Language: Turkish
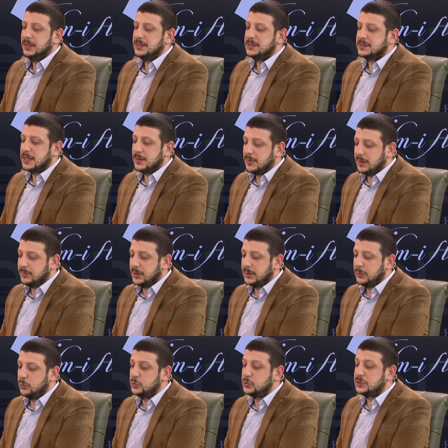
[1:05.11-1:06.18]
İstemem
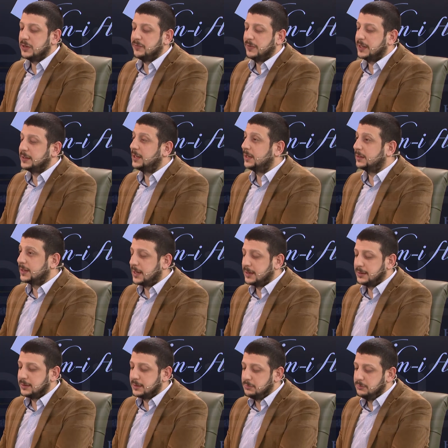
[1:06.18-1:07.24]
dedi. Üç defa
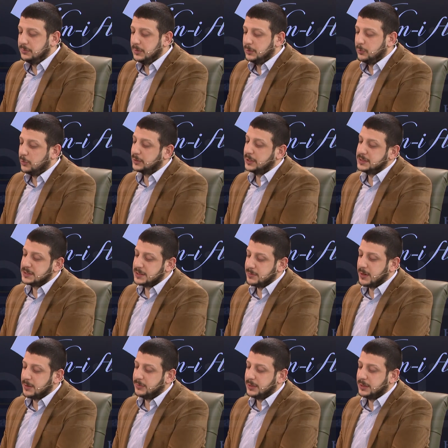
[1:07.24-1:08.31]
tekrar ettim. O da
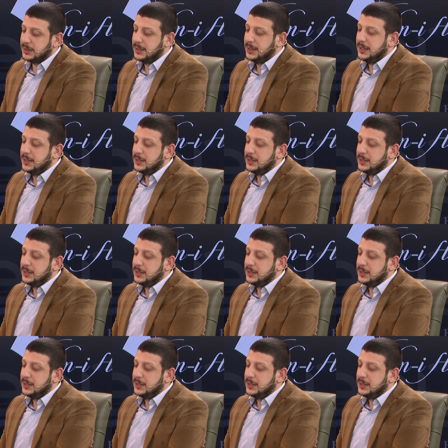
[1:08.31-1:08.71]
istemem dedi.